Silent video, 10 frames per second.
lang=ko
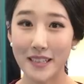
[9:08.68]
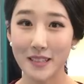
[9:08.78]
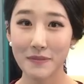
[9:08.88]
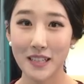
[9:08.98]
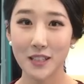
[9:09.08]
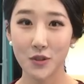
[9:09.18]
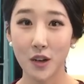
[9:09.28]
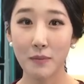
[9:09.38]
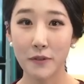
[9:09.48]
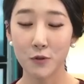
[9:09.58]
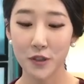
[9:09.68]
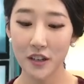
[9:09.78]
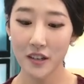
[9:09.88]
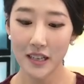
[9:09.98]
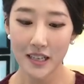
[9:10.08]
말씀까지
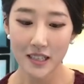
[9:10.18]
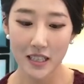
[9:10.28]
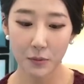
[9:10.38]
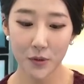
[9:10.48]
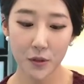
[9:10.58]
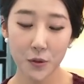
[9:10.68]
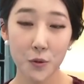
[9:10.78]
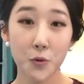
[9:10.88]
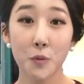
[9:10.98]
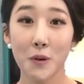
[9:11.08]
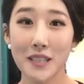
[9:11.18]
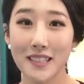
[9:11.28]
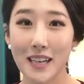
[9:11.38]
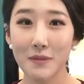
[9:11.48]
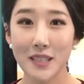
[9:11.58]
들어봤고요. 자 본격적으로 종목
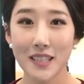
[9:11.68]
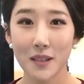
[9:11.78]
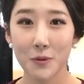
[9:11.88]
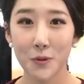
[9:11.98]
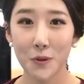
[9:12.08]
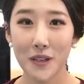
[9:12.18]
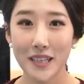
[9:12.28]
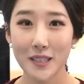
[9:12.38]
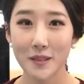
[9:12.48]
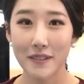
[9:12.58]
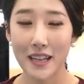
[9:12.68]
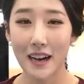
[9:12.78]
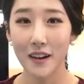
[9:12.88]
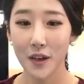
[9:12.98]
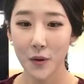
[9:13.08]
상담 시작해 보도록
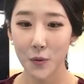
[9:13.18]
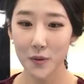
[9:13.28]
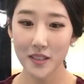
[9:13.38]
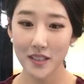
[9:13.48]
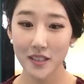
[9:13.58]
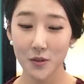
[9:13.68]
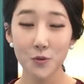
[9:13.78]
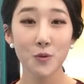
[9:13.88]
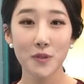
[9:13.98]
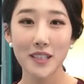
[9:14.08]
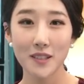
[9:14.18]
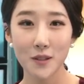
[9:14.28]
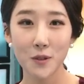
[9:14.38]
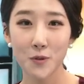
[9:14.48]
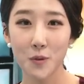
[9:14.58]
하겠습니다. 오늘은 유튜브에서
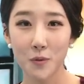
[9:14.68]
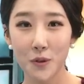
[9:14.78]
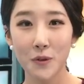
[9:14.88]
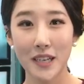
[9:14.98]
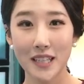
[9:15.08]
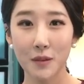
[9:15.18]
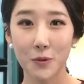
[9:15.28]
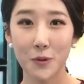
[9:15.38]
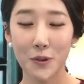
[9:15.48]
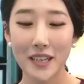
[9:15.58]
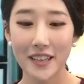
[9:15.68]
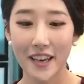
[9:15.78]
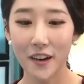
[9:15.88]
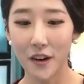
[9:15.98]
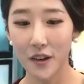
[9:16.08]
첫 종목 확인해 보도록
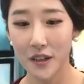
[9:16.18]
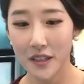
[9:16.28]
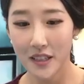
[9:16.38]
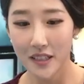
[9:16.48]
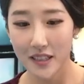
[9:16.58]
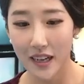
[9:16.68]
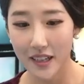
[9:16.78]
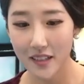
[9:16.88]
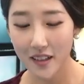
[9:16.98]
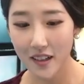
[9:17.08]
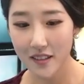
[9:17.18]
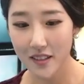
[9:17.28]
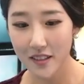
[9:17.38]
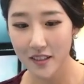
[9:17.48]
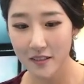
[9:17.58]
할게요. 자
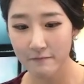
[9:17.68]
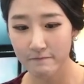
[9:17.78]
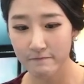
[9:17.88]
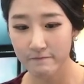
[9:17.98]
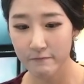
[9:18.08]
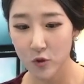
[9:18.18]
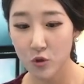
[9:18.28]
일단은 음,